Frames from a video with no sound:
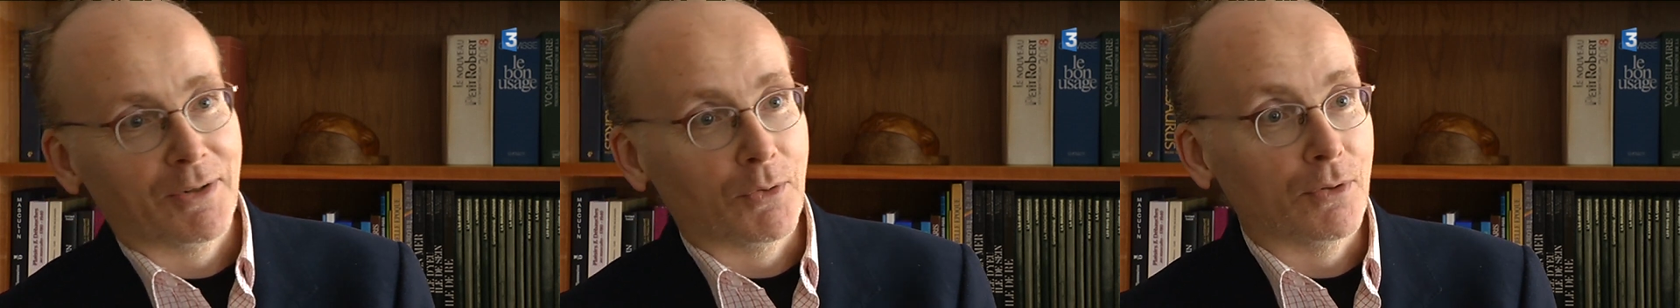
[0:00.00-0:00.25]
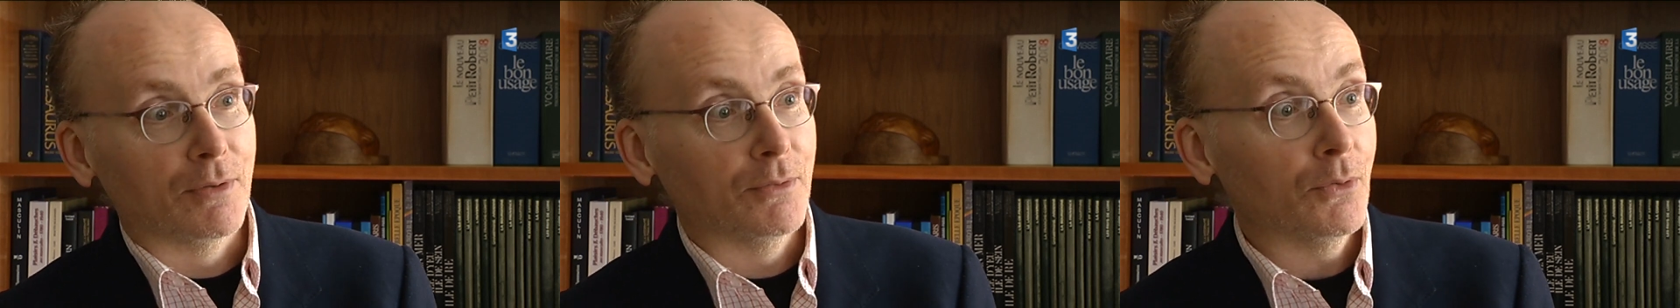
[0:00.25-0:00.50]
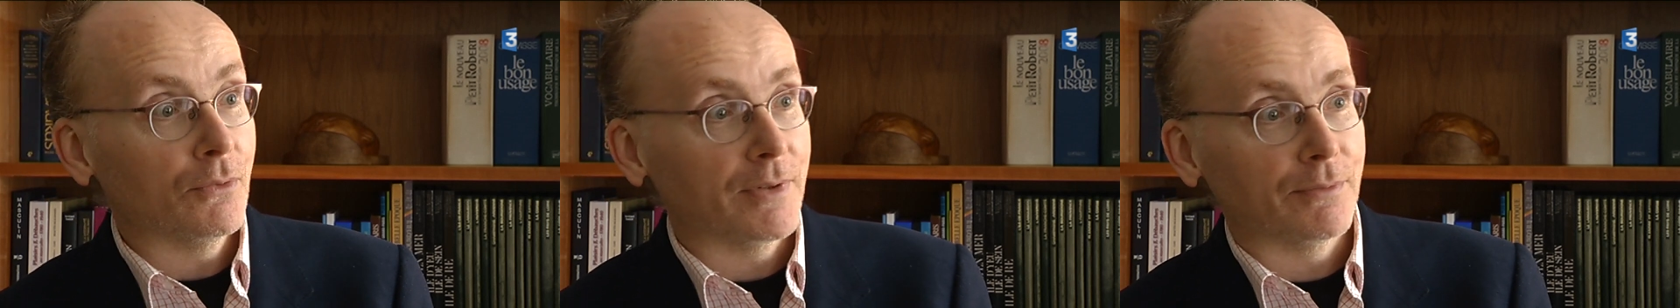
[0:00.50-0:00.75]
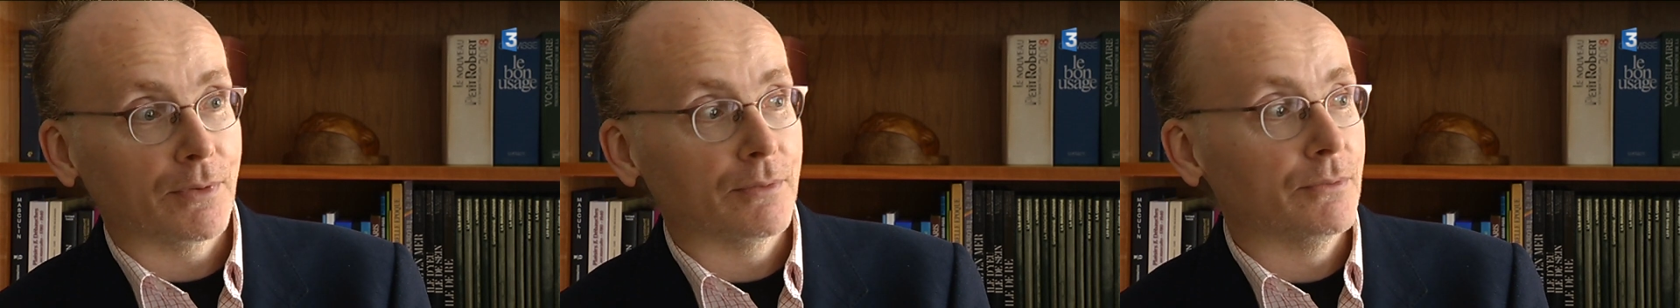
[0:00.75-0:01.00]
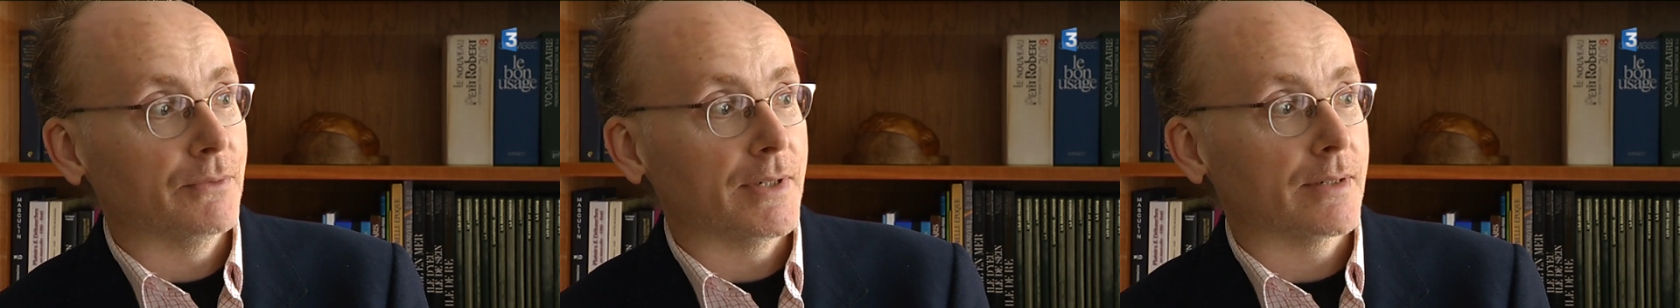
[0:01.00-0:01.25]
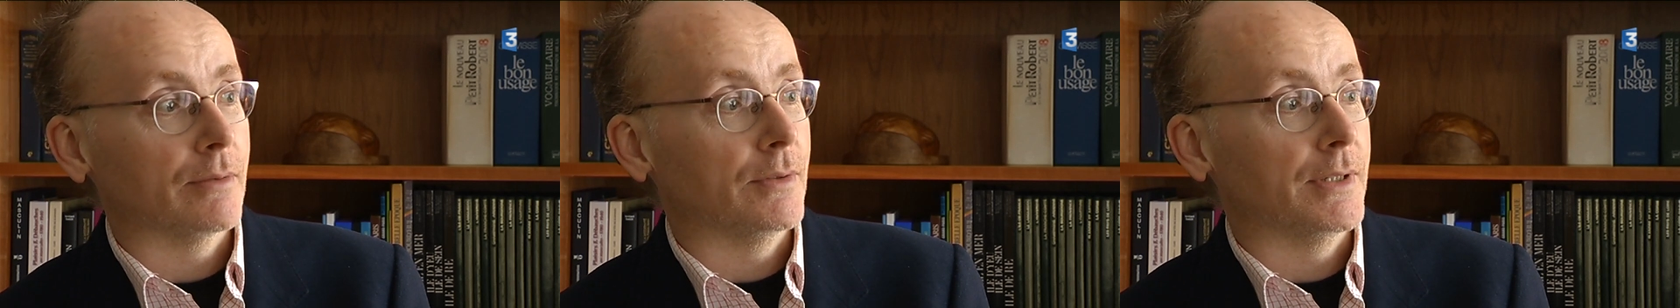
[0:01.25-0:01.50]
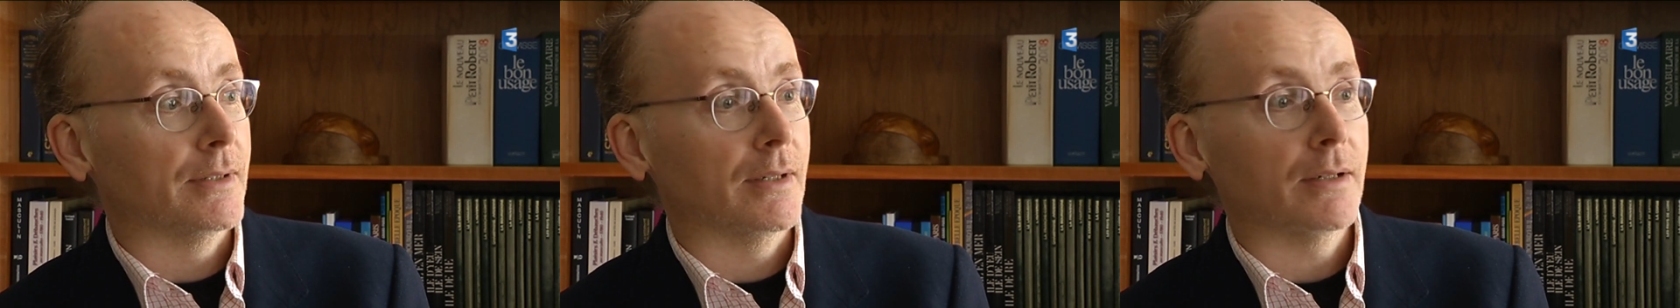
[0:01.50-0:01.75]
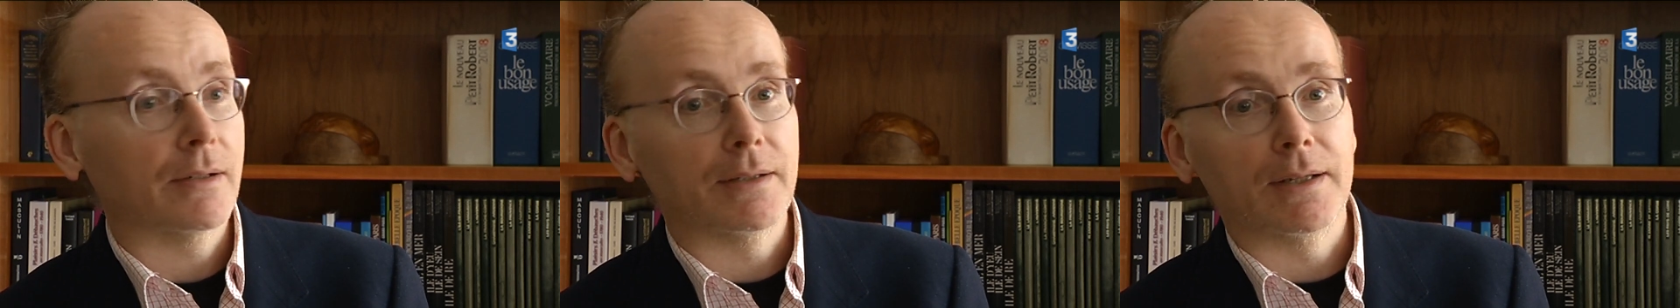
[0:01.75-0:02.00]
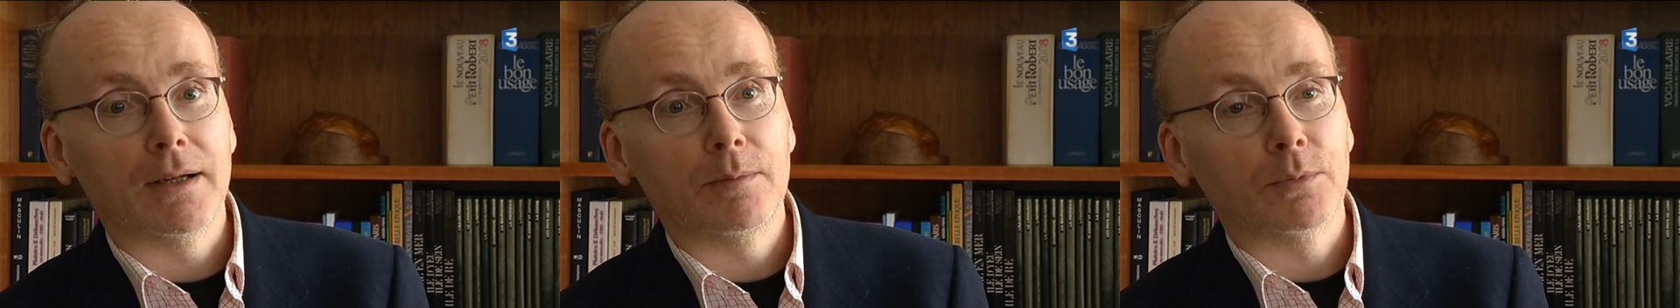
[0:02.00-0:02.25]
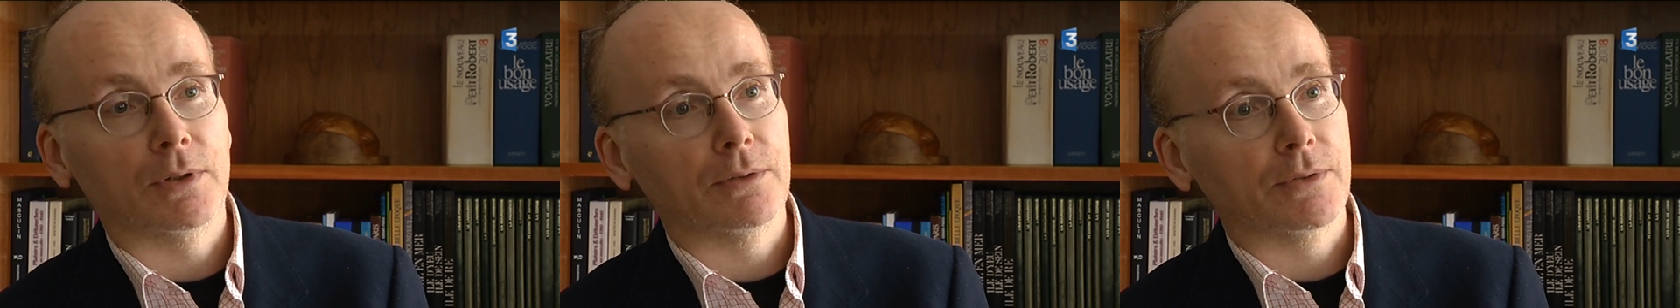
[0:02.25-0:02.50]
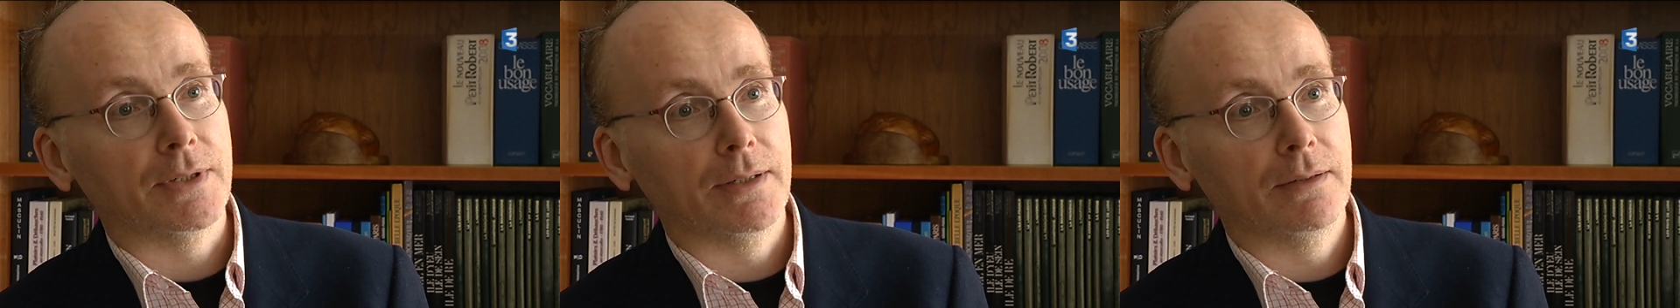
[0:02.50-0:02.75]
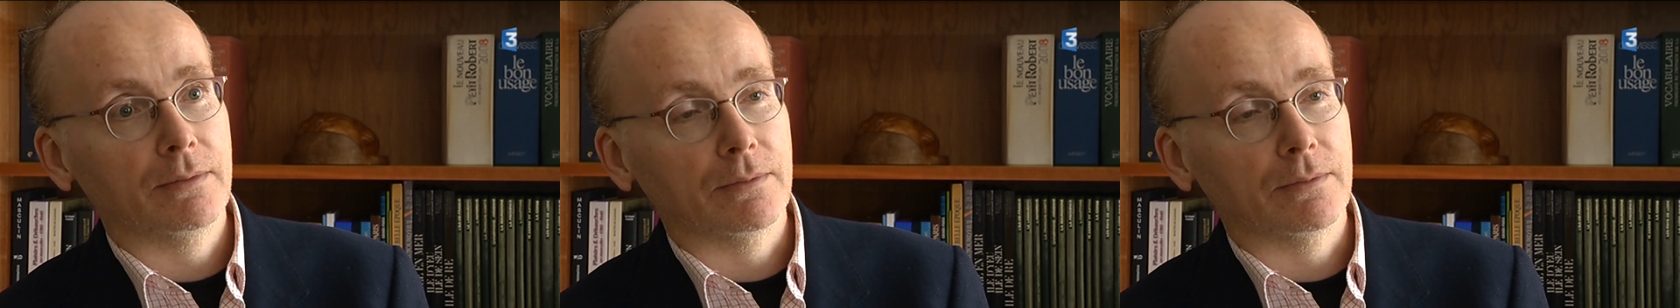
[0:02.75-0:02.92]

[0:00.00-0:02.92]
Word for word: Euh, non, vivre une vie solitaire, calme, tranquille,